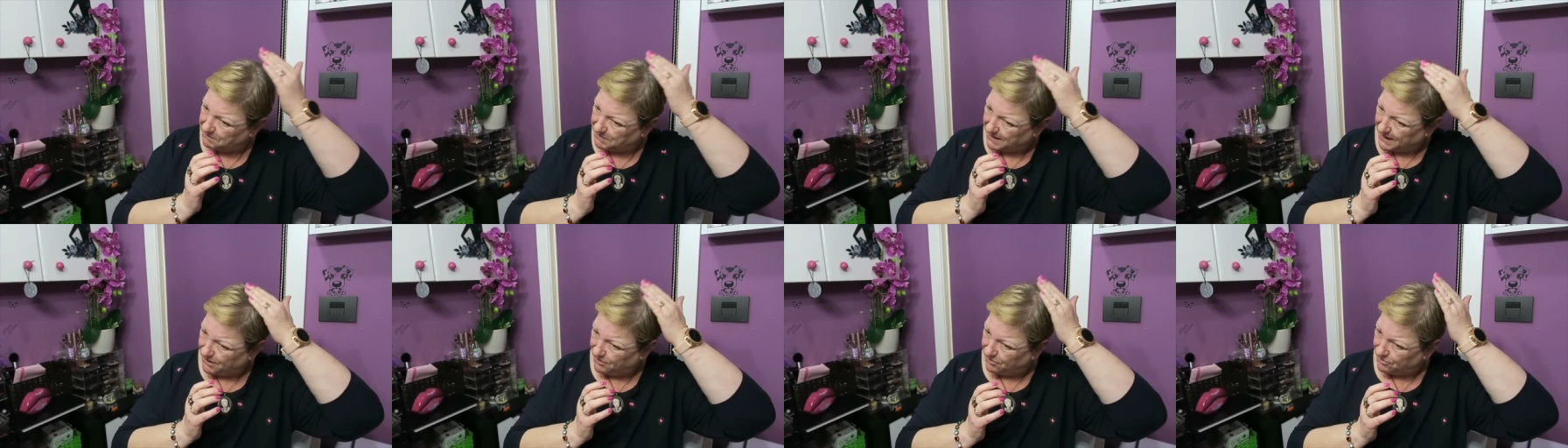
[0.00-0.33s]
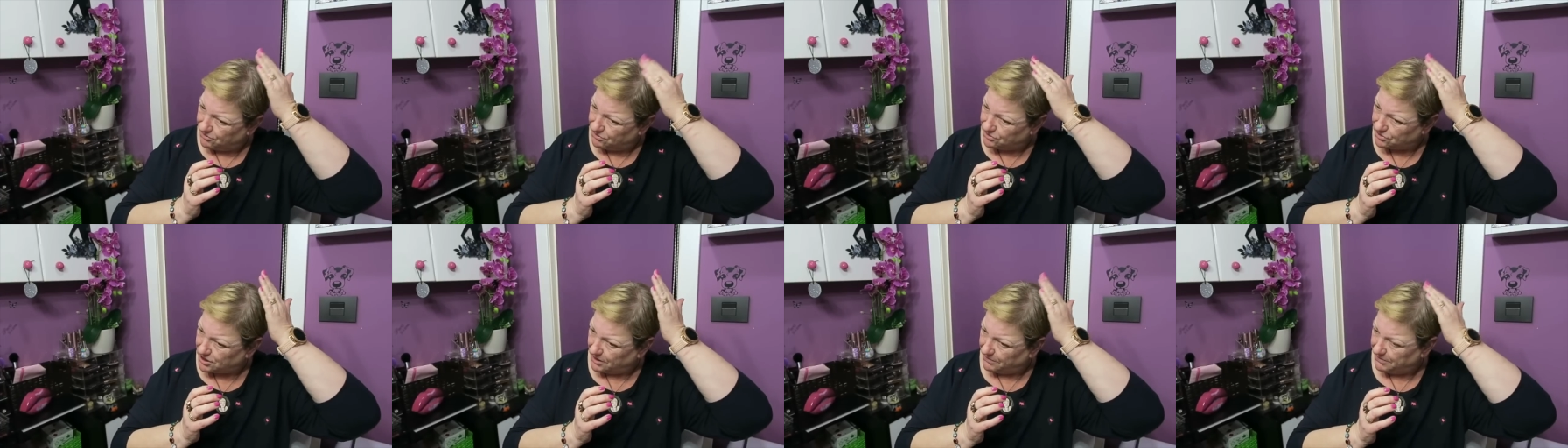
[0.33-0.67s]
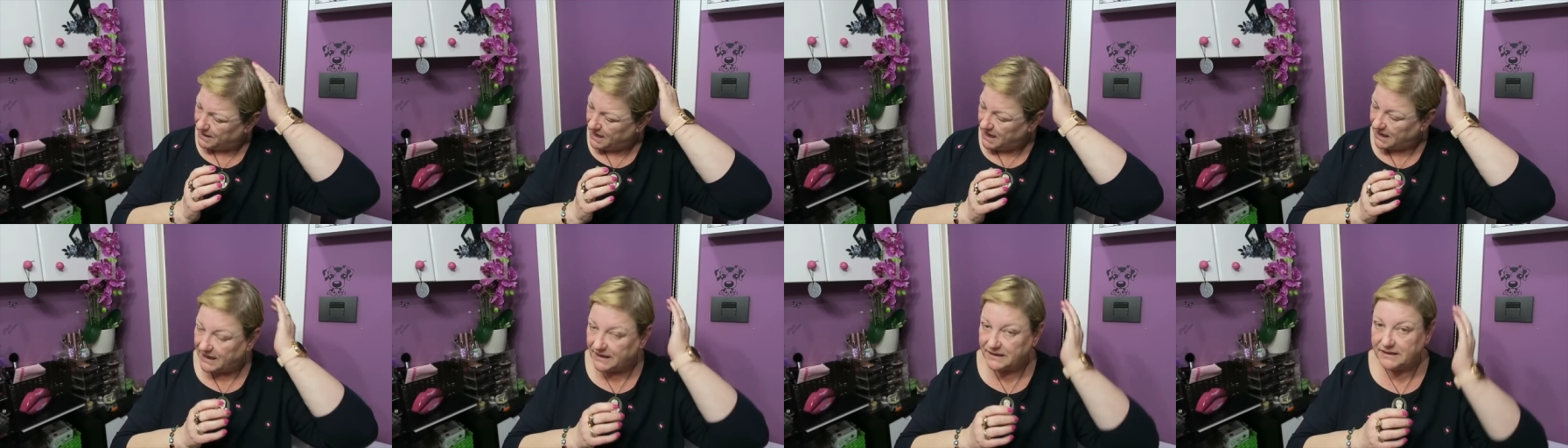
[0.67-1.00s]
pero no
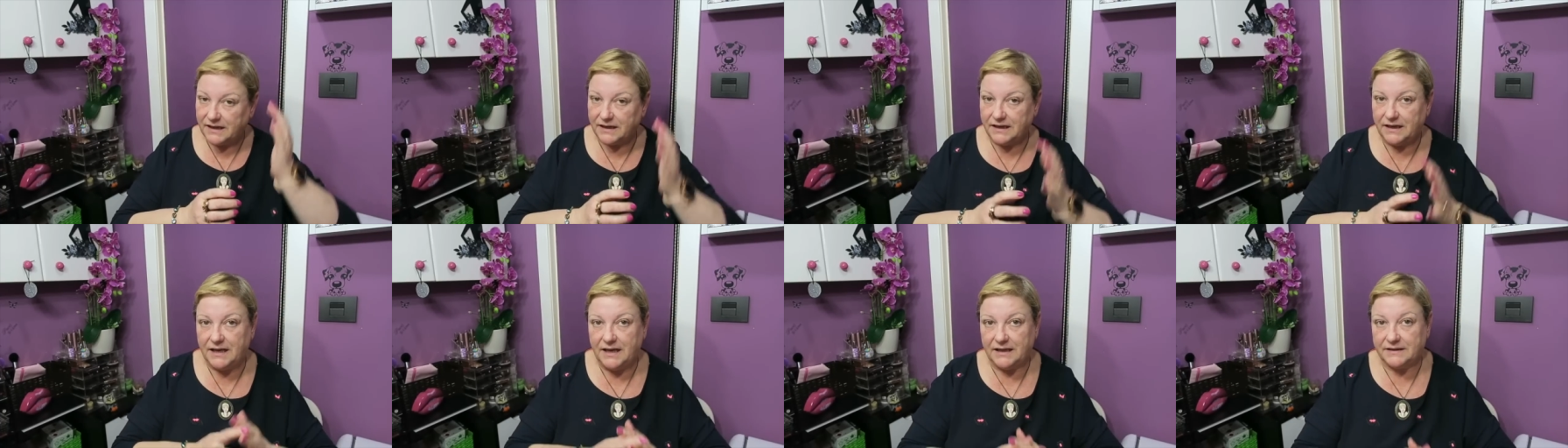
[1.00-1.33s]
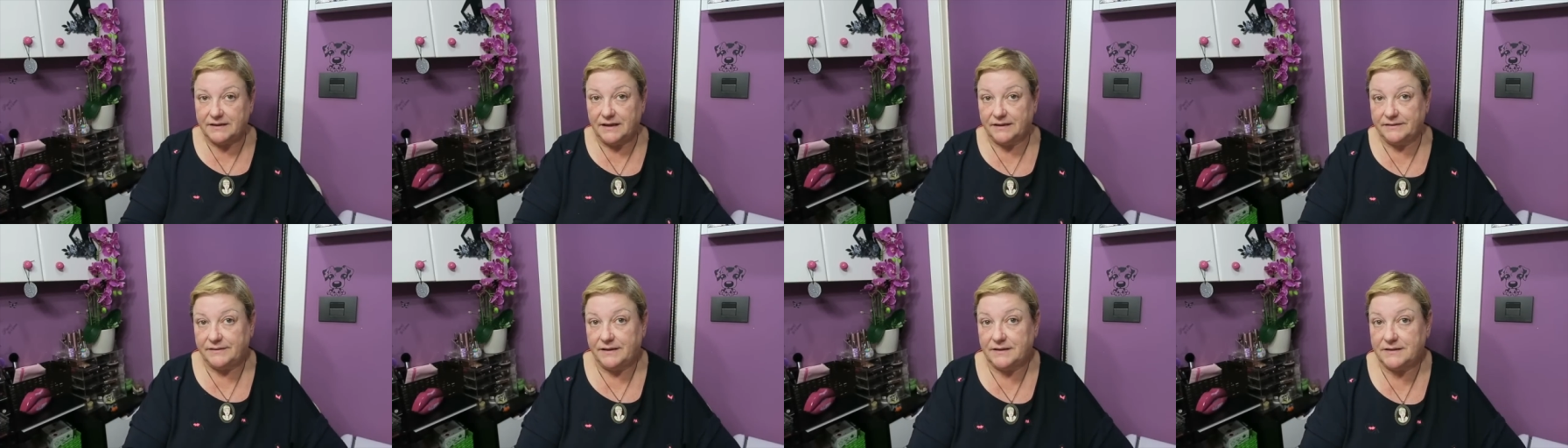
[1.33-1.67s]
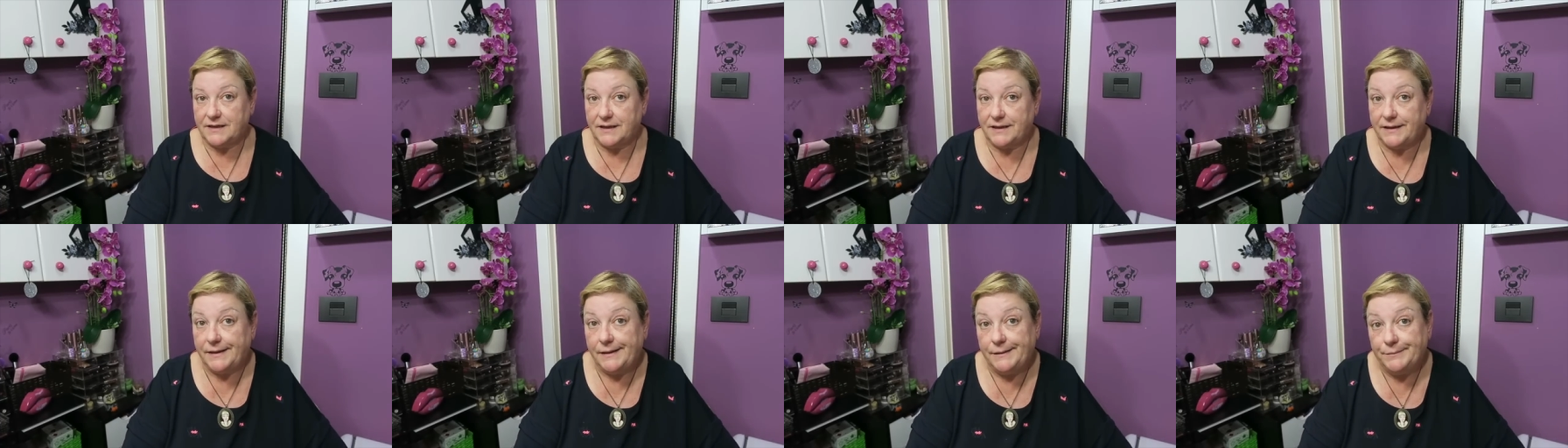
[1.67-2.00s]
sabía que tenía tantas
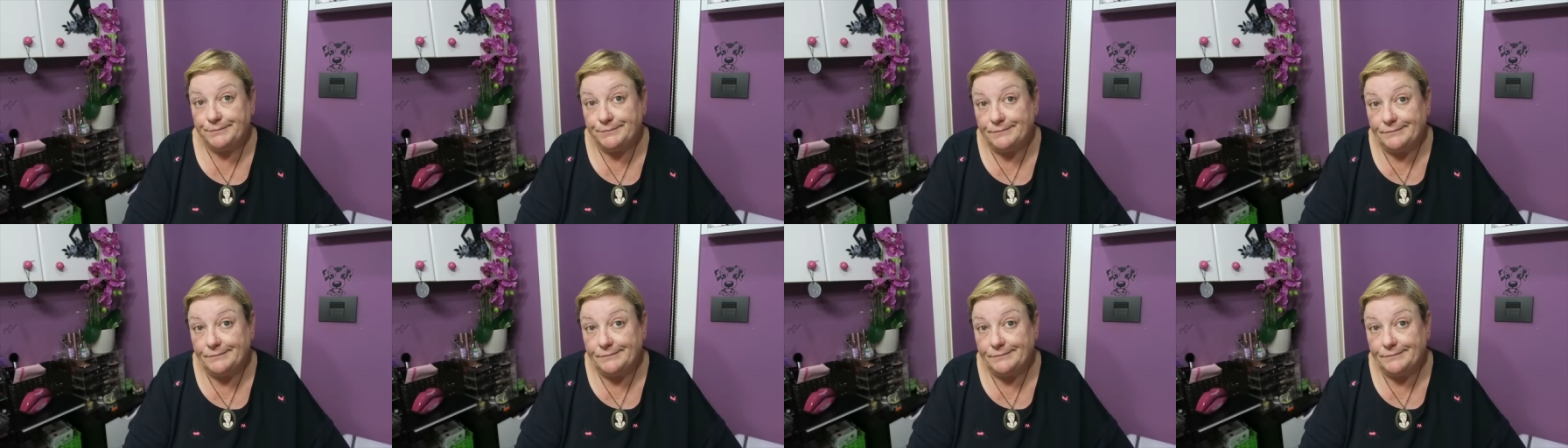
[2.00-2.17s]
aquí.